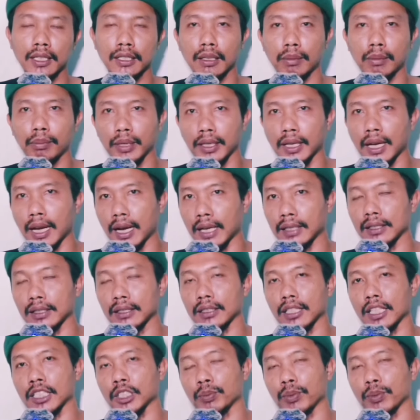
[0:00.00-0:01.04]
kita pegang aja
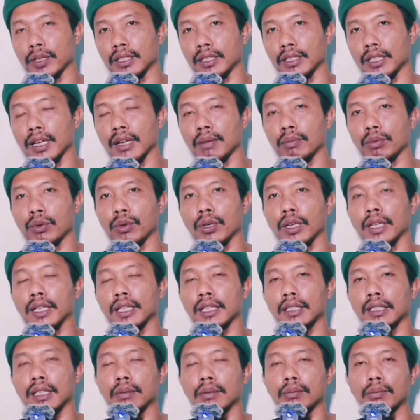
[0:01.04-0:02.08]
tasbihnya, boleh
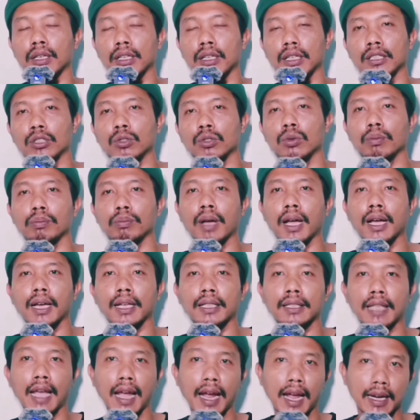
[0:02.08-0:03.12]
kita menghitung
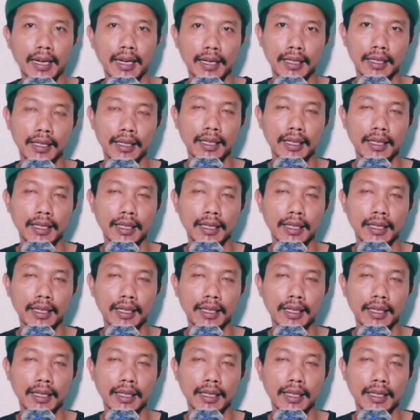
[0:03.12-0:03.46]
pakai tangan.